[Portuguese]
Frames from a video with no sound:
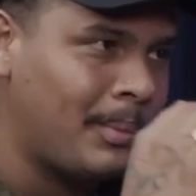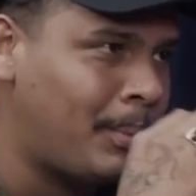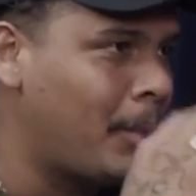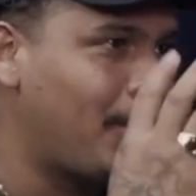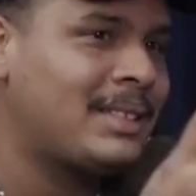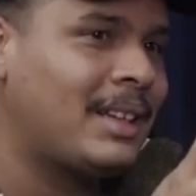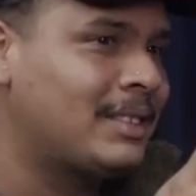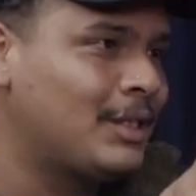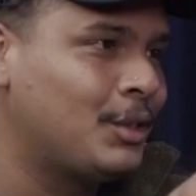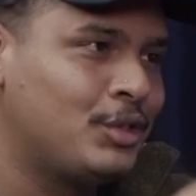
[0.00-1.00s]
por mais que
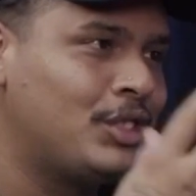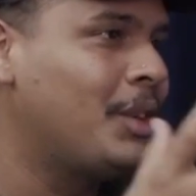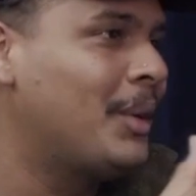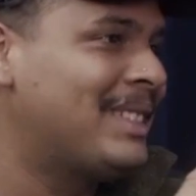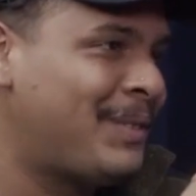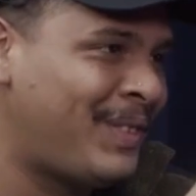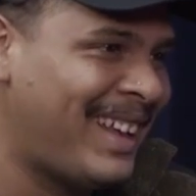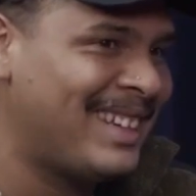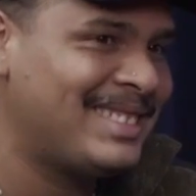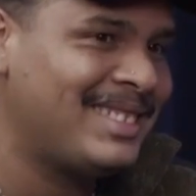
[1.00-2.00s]
elas não digam essa
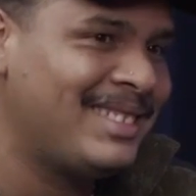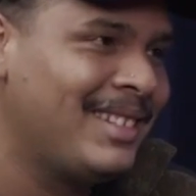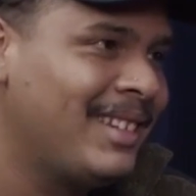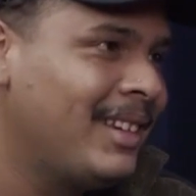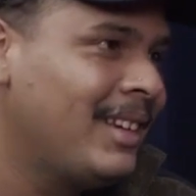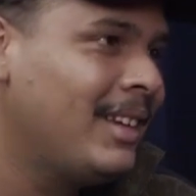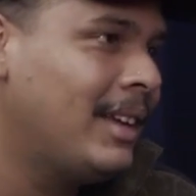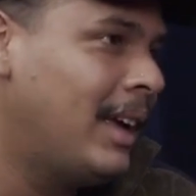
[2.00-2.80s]
frase, Sim.